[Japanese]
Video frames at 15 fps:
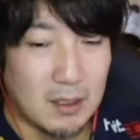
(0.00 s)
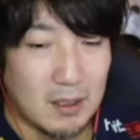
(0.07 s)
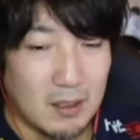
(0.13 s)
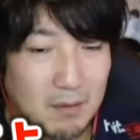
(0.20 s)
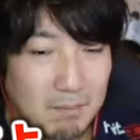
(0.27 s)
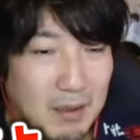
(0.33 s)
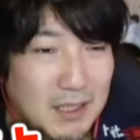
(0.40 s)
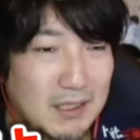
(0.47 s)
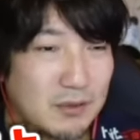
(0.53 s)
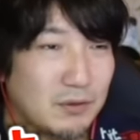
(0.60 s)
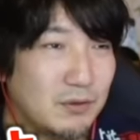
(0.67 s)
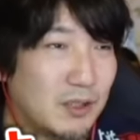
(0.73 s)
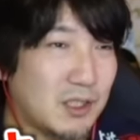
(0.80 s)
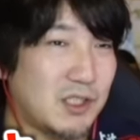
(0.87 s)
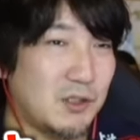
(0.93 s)
バイソンっ
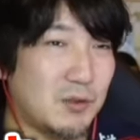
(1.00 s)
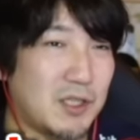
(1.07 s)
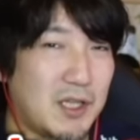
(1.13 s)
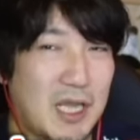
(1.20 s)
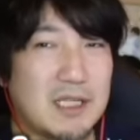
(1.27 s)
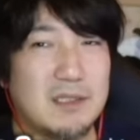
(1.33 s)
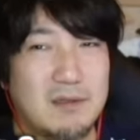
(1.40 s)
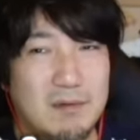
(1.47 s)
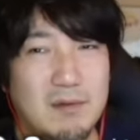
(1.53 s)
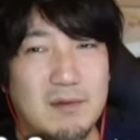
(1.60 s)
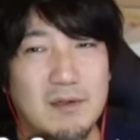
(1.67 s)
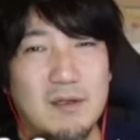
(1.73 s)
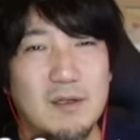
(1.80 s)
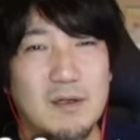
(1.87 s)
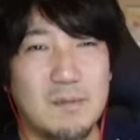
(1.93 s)
てのは地上戦ないんですよ。
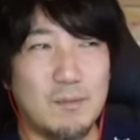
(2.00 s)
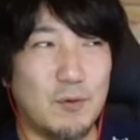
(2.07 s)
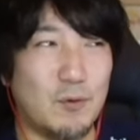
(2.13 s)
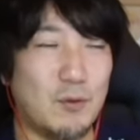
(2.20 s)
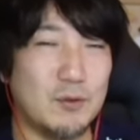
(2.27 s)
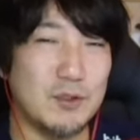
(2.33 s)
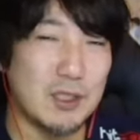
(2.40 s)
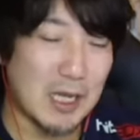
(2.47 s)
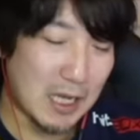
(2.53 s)
もう